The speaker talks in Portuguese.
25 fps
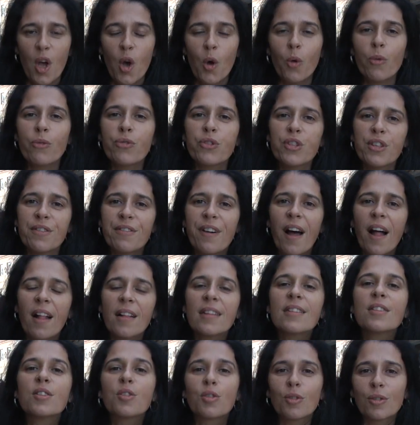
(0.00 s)
Um festival
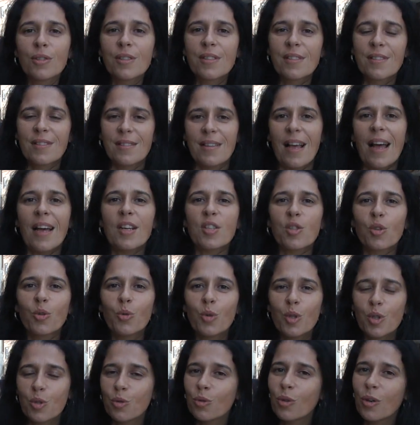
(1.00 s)
que trouxe às
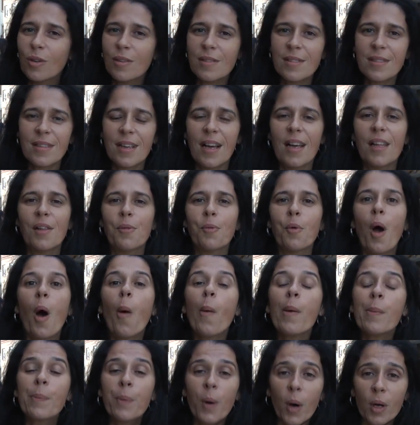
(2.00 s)
ruas do Conselho, ao
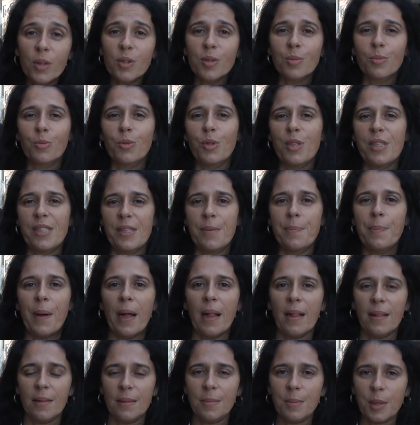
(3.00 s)
Hipódromo
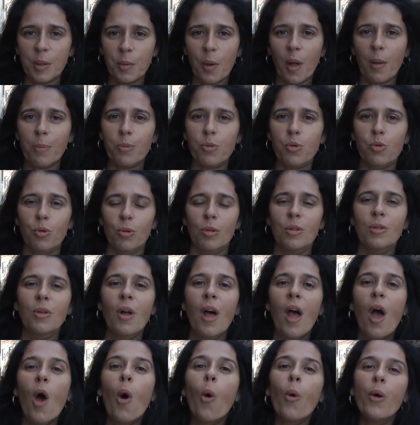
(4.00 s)
Municipal Manuel Pessoa,
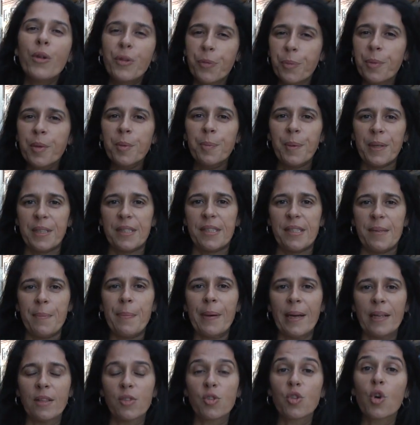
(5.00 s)
8 mil
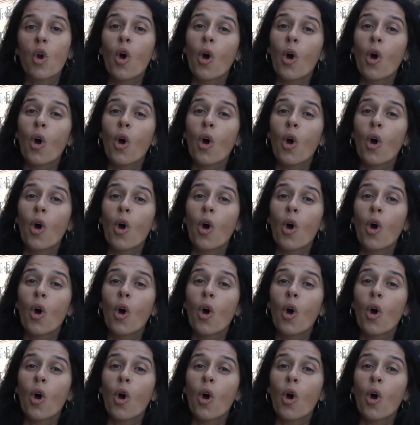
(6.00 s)
participantes,